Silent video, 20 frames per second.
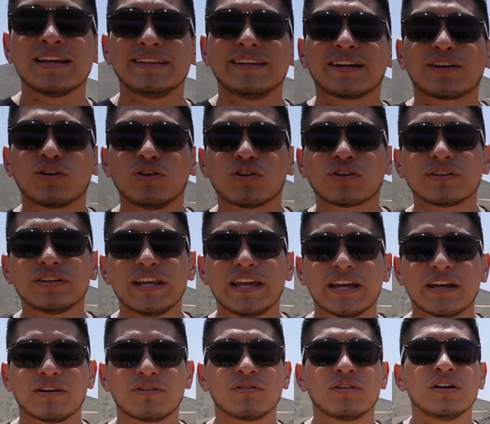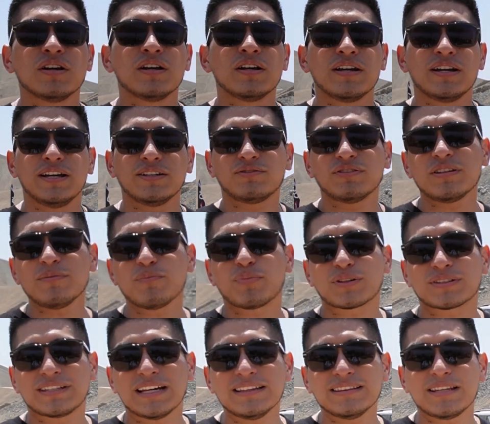de color negro. Esto es
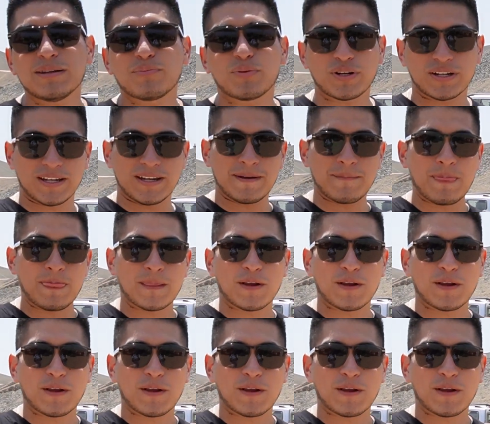importante porque